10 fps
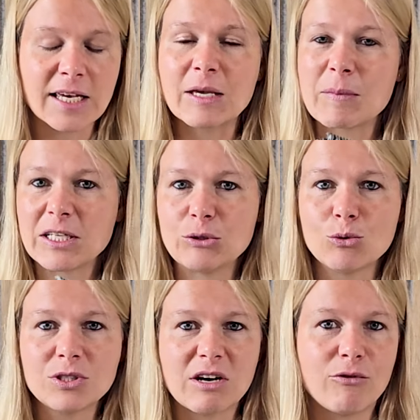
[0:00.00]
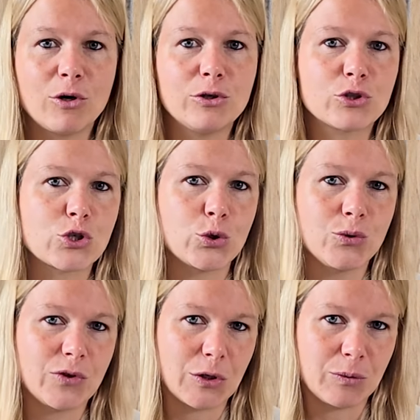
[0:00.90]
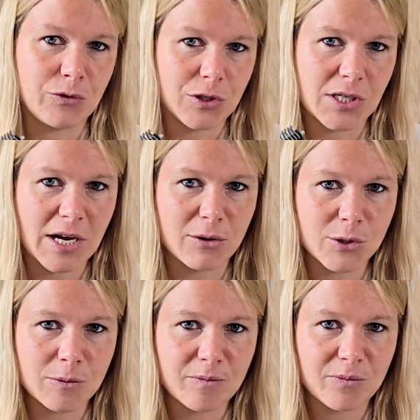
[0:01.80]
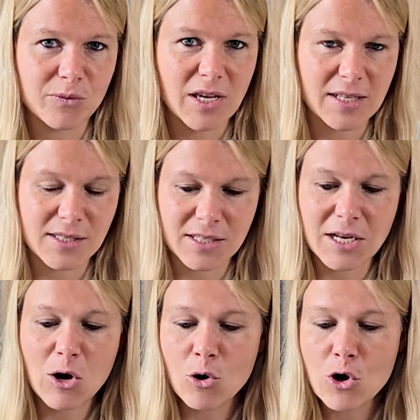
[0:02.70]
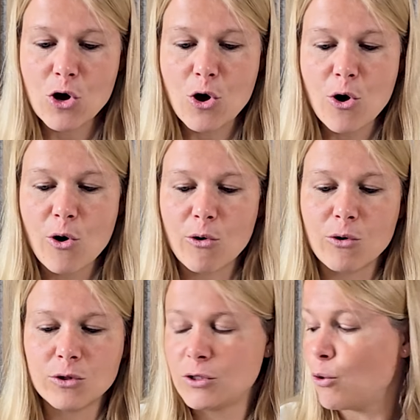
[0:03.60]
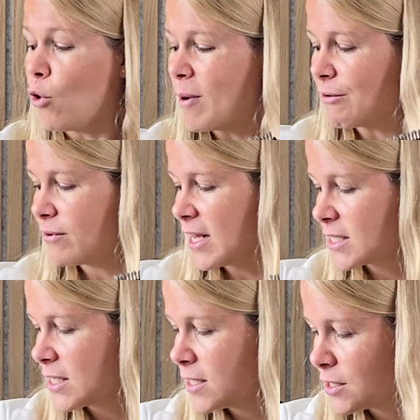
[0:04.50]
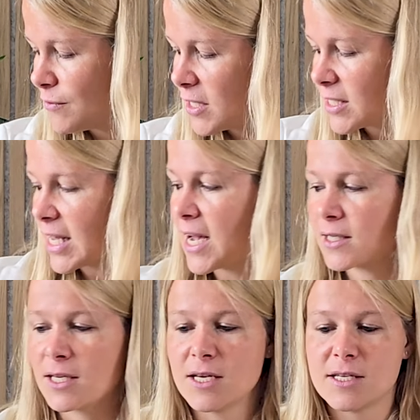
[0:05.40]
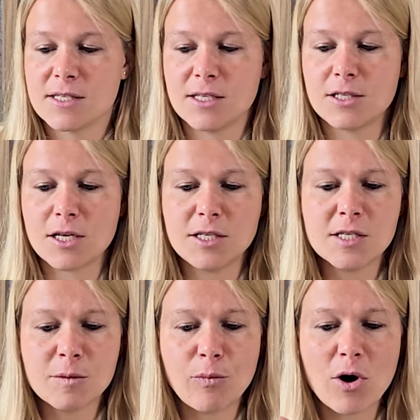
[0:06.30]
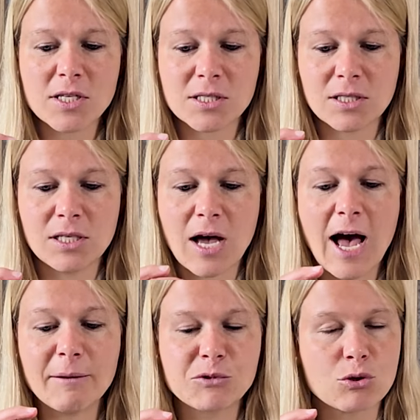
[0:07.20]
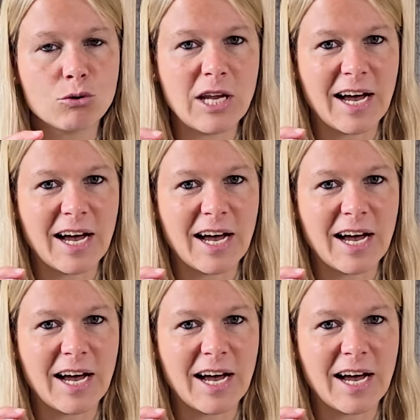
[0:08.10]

kriegt man die Unterwolle schön vernünftig raus. Ganz genau. Und oberflächlich, wie gesagt, sind diese Borsten hier absolut